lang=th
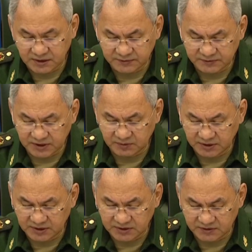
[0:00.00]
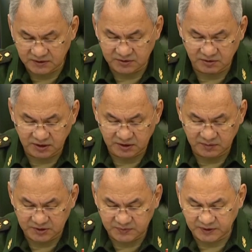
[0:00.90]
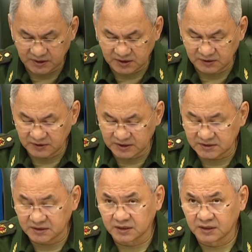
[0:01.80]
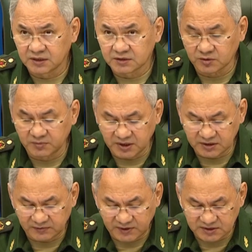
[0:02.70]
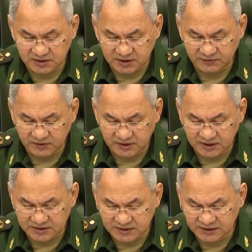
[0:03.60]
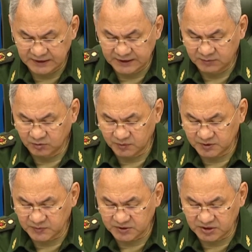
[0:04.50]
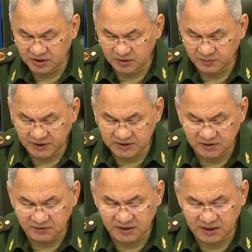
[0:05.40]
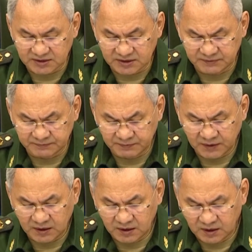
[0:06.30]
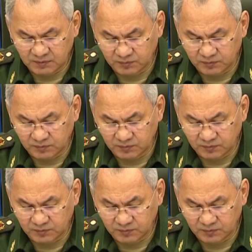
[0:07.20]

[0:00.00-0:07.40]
แม้พลเอก เซอร์เกย์ชอยกูรัฐมนตรีกลาโหมของรัสเซีย จะออกมาชี้แจงแล้วก็ตามว่าทางกระทรวงกลาโหมจะระด